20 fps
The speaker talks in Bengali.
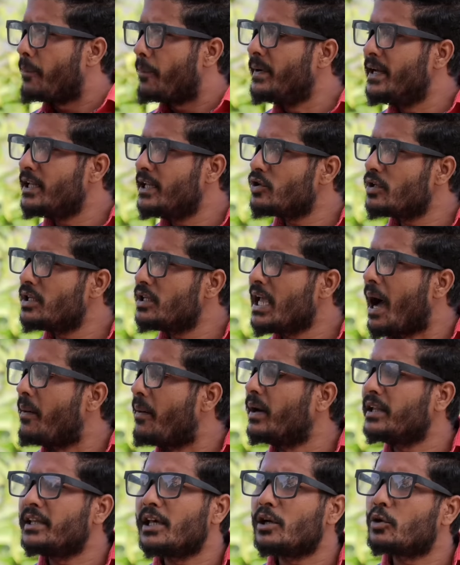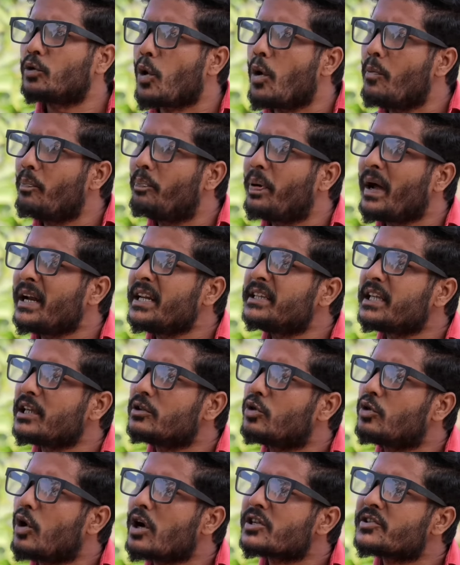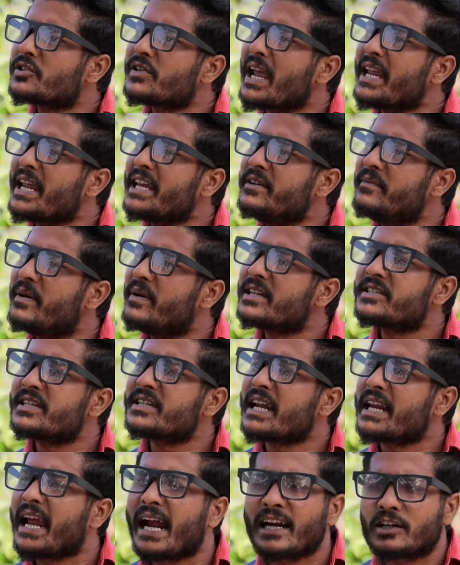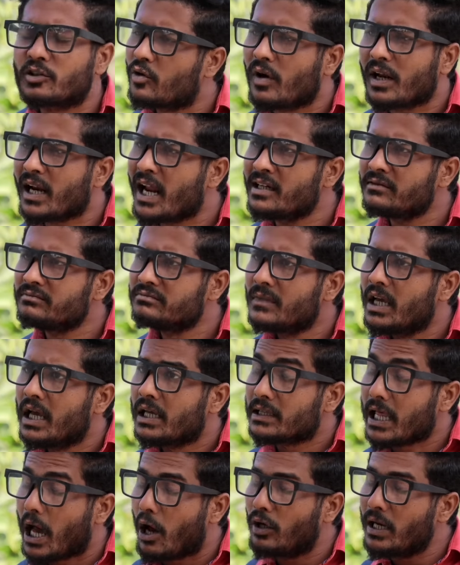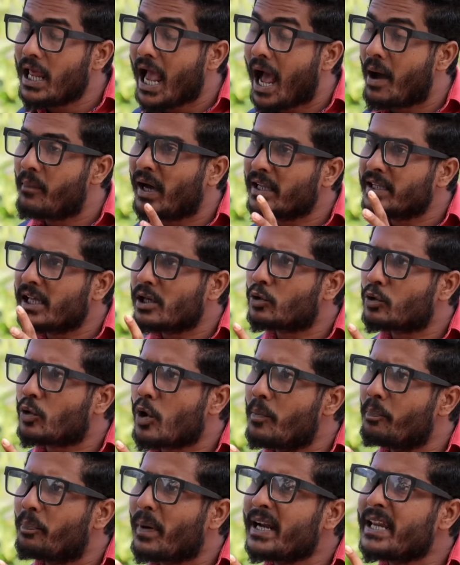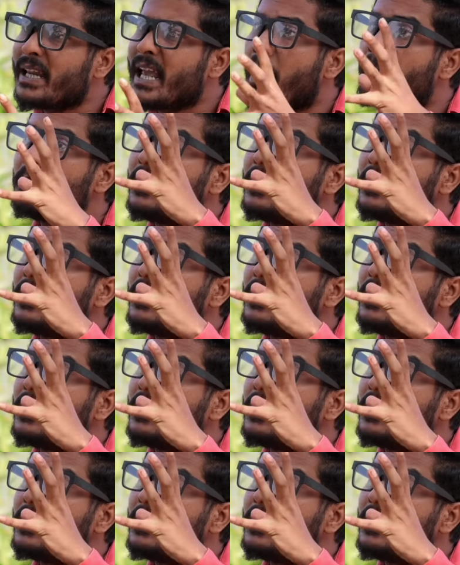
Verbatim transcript: আপনি যদি আমাদের কোম্পানিতে দশটা ইনভেস্টার অ্যাড করান তাহলে আমাদের কোম্পানি